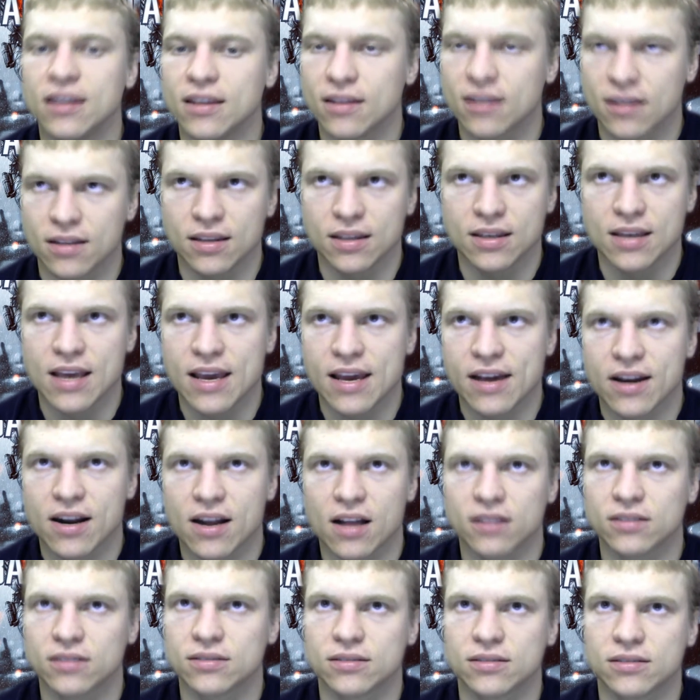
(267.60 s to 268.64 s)
я
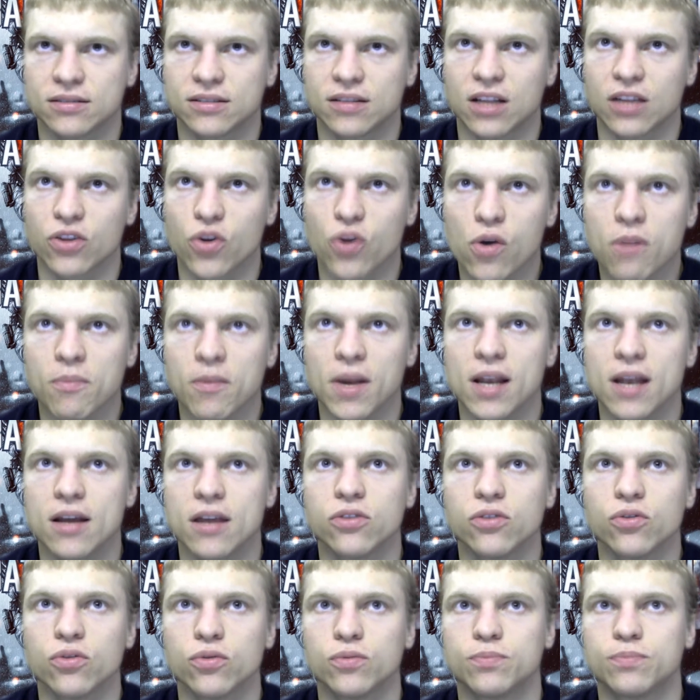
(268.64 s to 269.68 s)
играл на нормале,
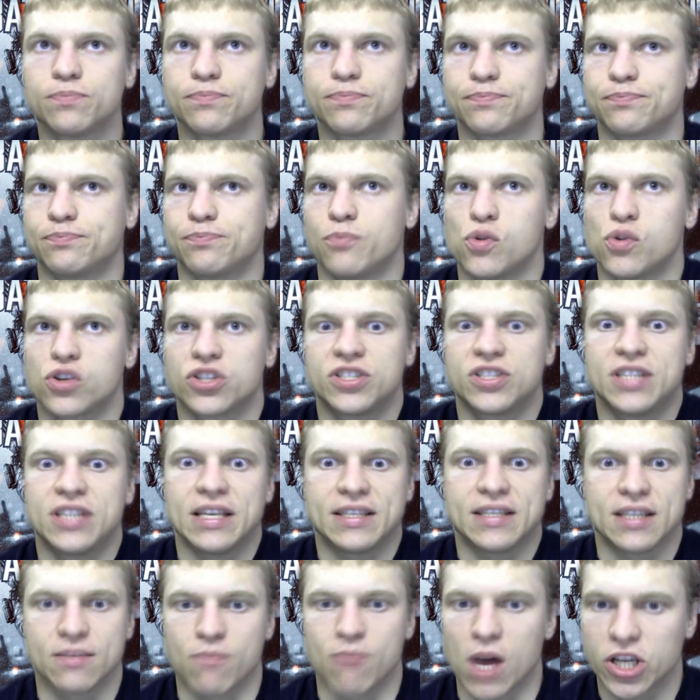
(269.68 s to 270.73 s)
ну, может,
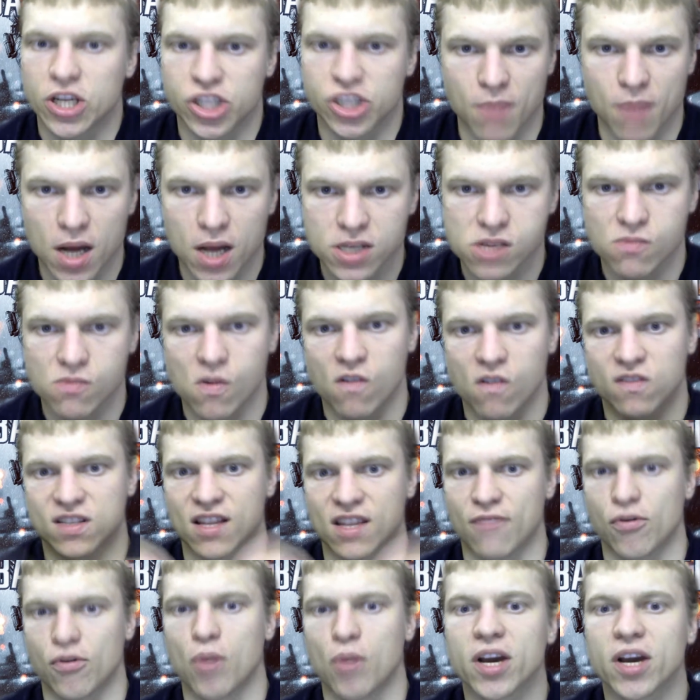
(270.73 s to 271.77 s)
10 матчей максимум, в
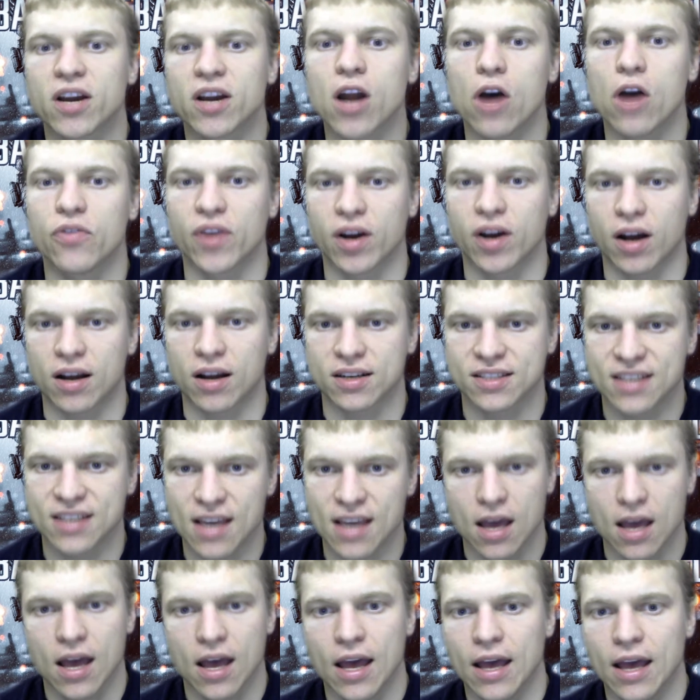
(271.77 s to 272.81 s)
основном играю на
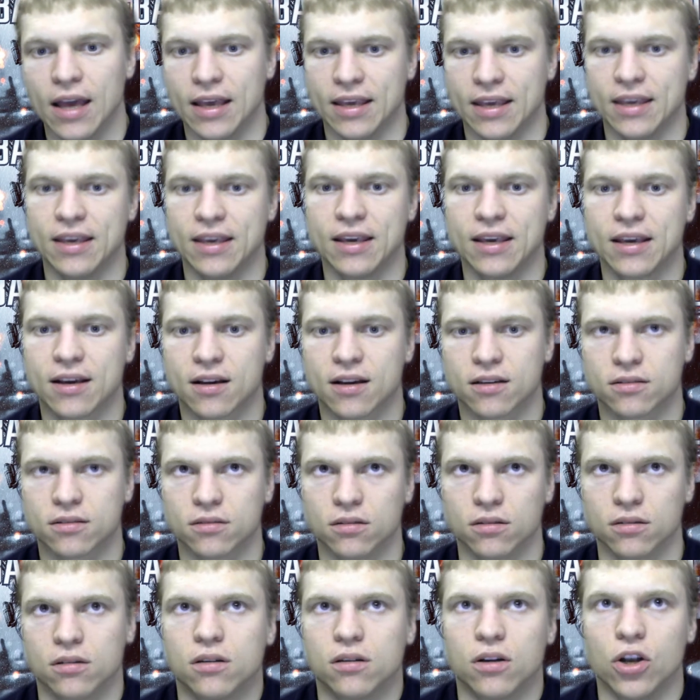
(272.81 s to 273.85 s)
харде, и
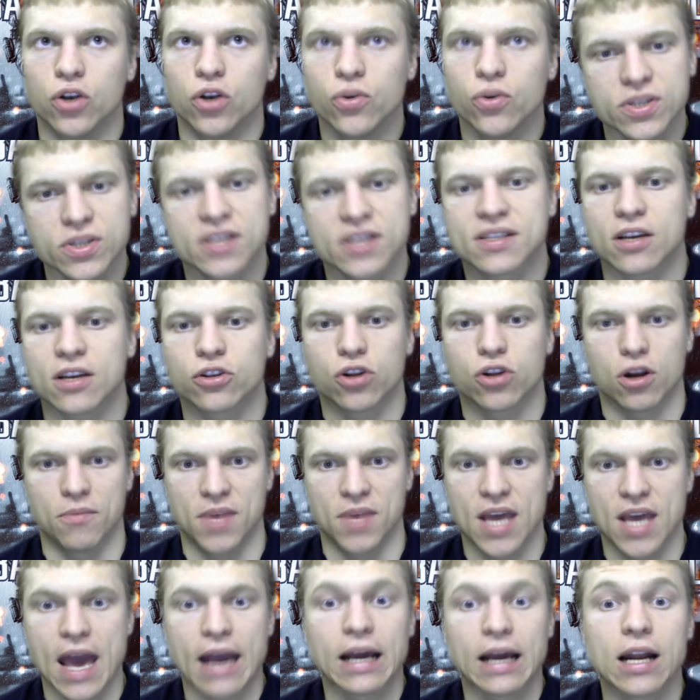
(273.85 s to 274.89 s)
люди, с которыми
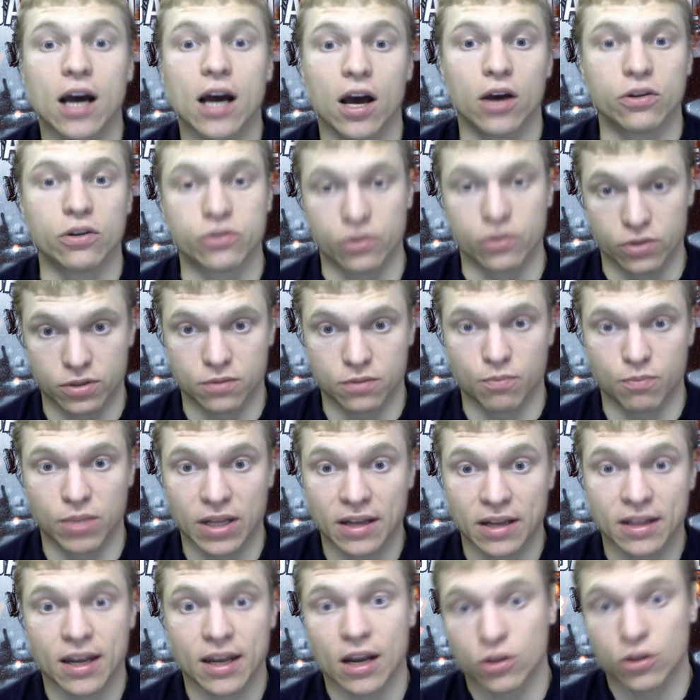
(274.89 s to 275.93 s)
я играю, то есть
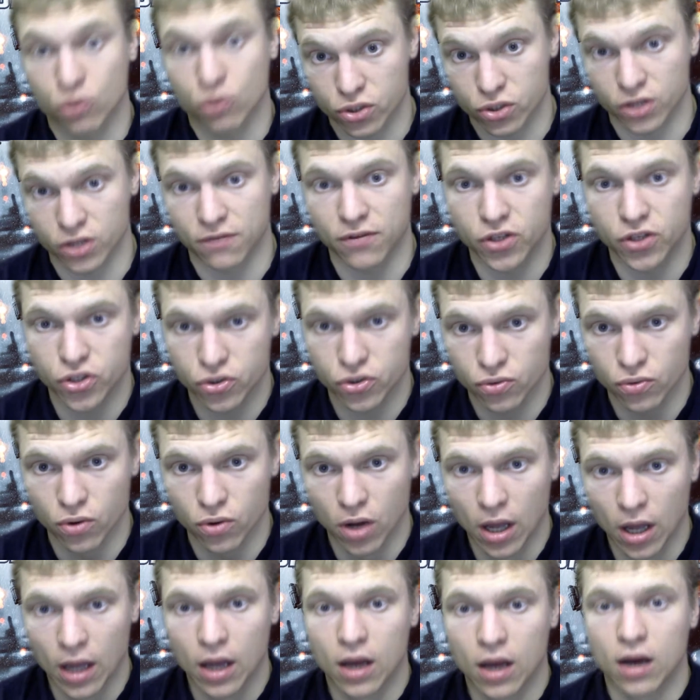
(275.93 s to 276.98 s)
благодаря тоже
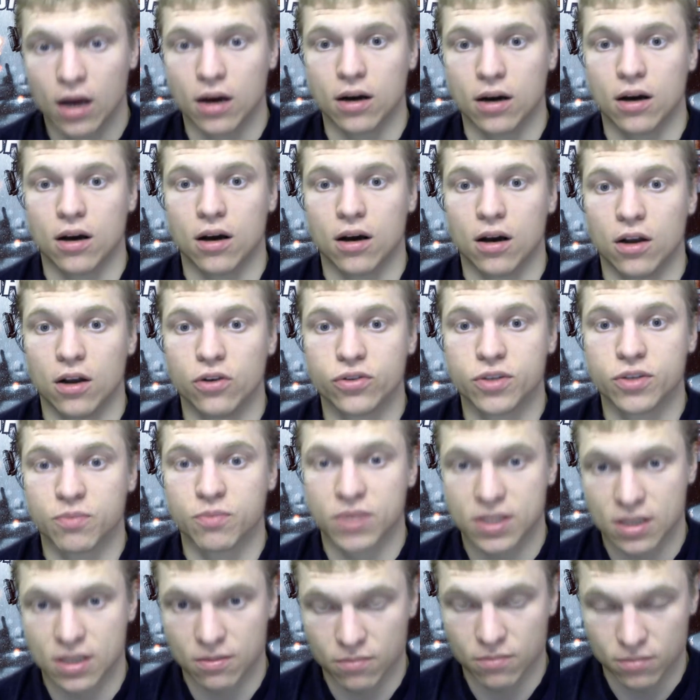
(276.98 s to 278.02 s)
Твичу, э, люди мы
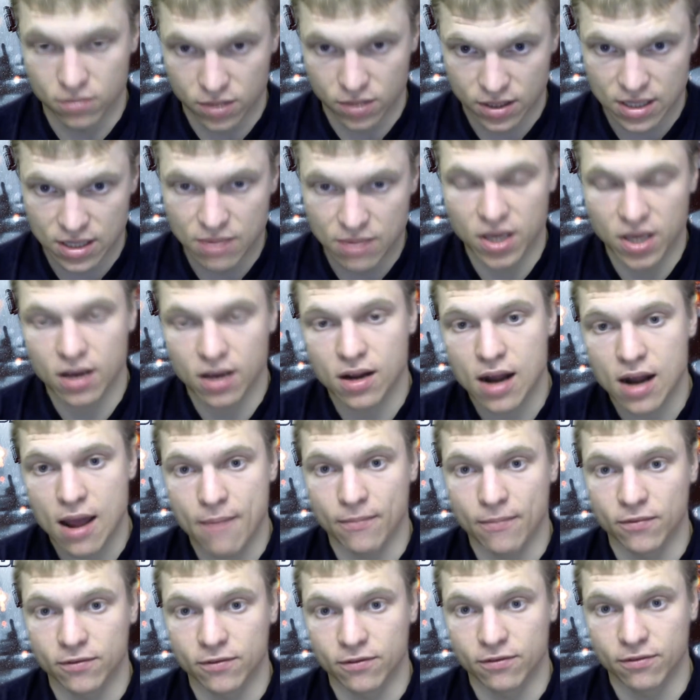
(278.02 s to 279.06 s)
с, ним, с ними
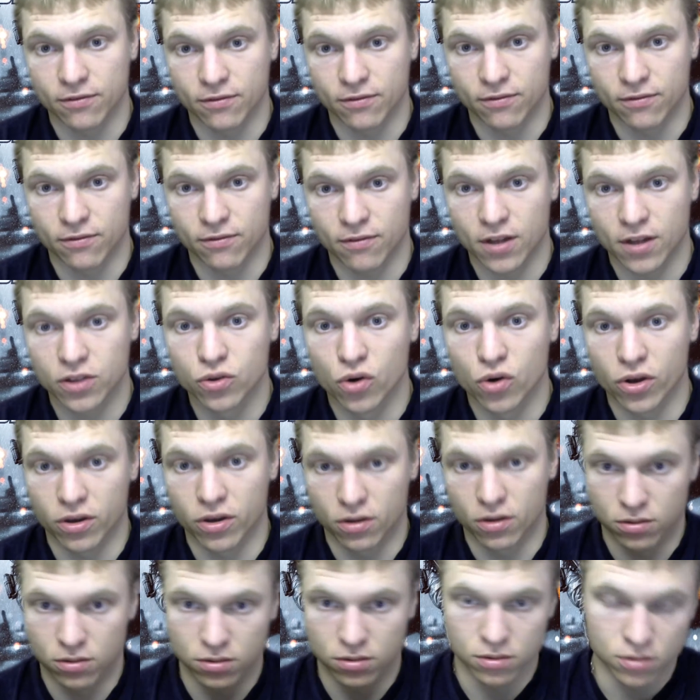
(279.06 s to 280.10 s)
играем в
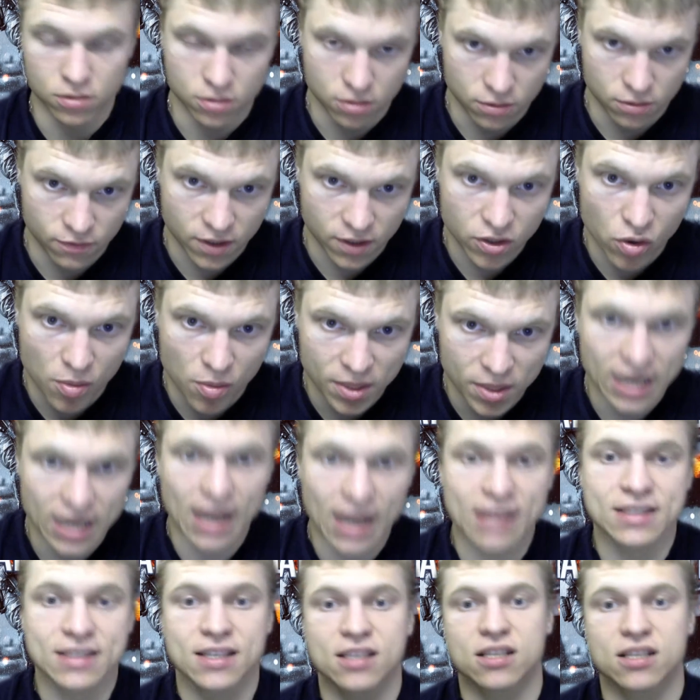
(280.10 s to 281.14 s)
одной, э, в одном
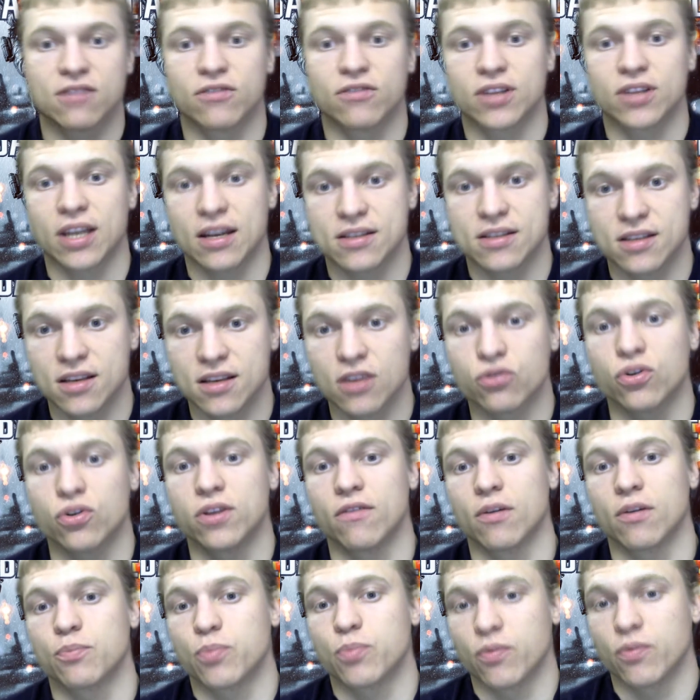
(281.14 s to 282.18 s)
отряде, если в отряде нет,
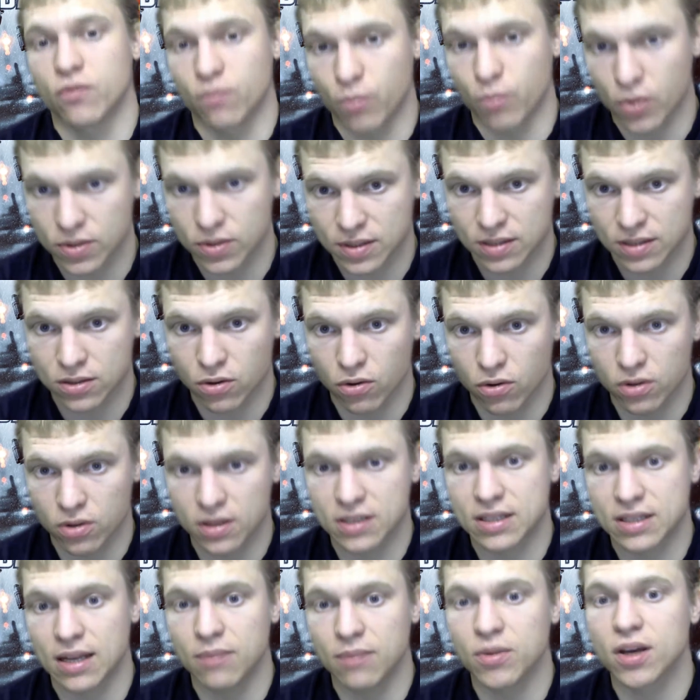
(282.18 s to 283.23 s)
они просто заходят
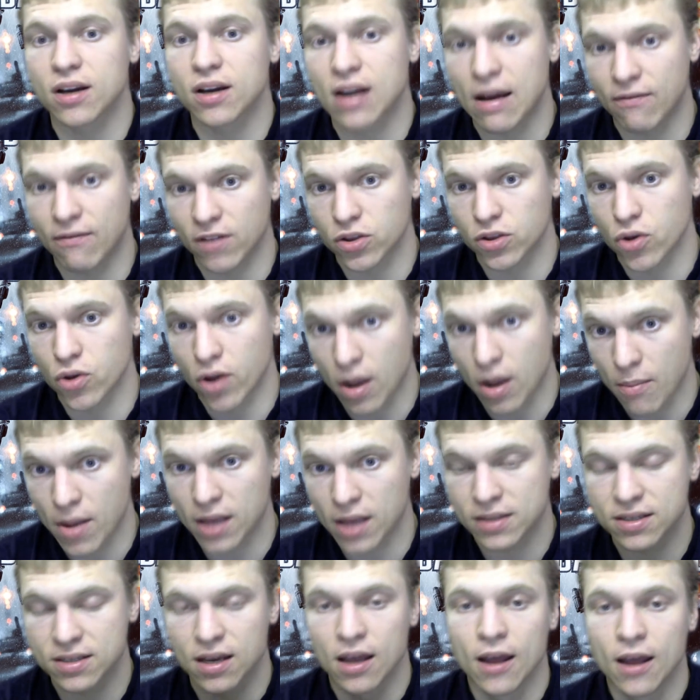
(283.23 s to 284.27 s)
на стримы и играем в одной
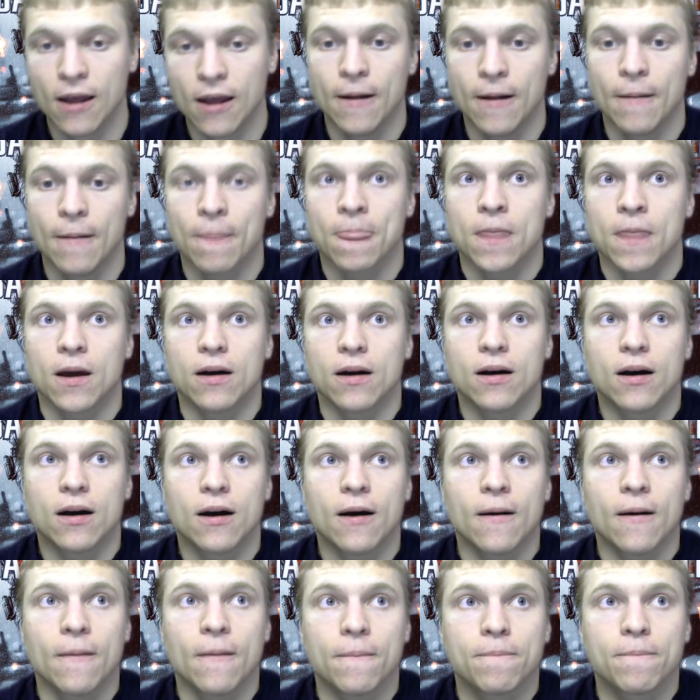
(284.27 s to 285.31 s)
команде,
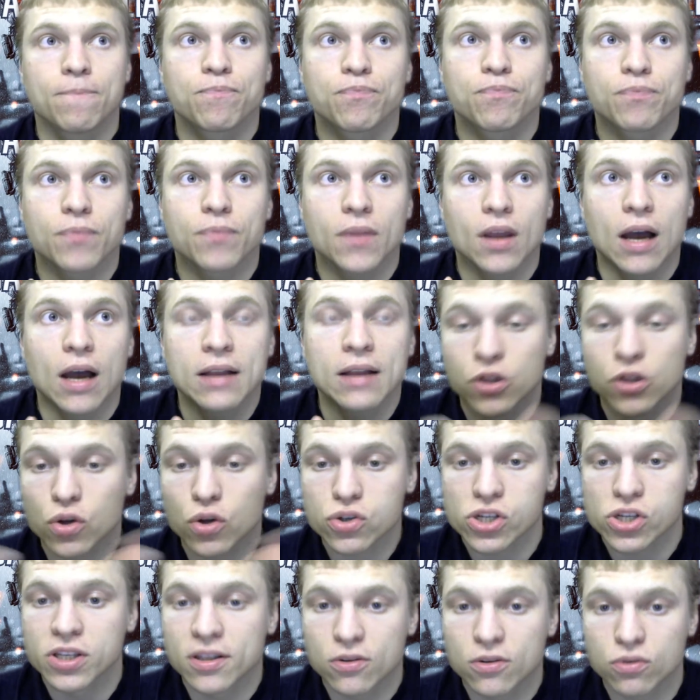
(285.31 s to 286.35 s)
э, они
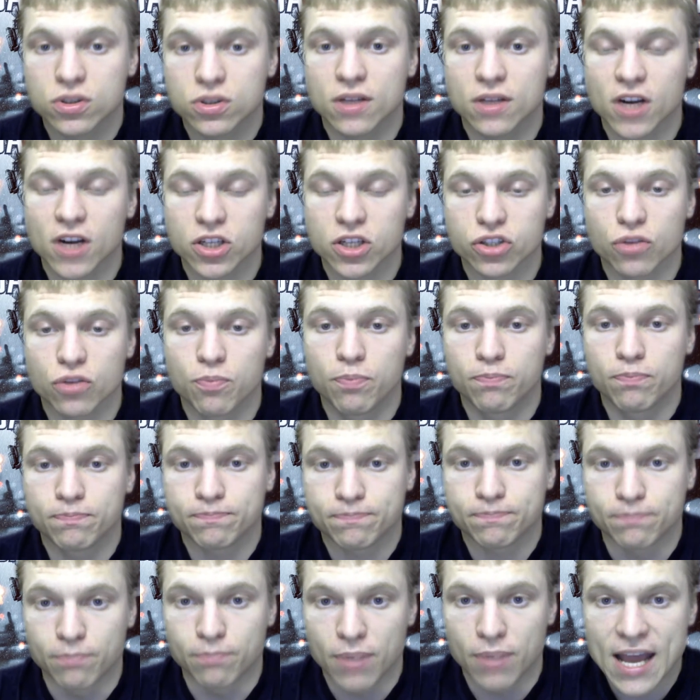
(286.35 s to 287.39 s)
тоже не дадут соврать, что,
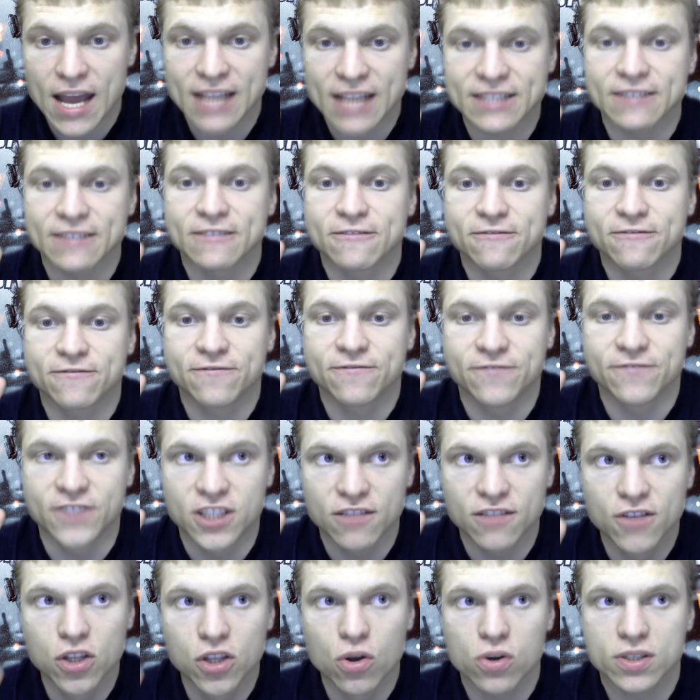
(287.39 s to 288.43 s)
блядь, в
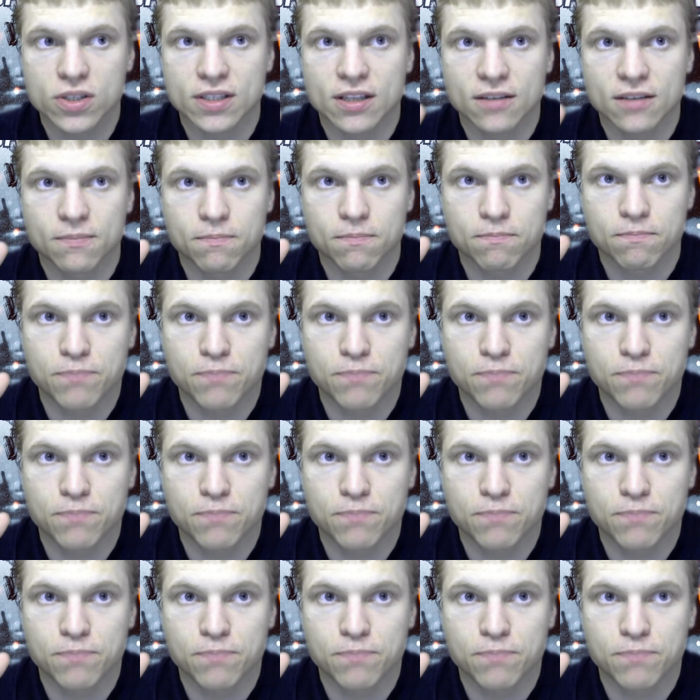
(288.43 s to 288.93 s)
95%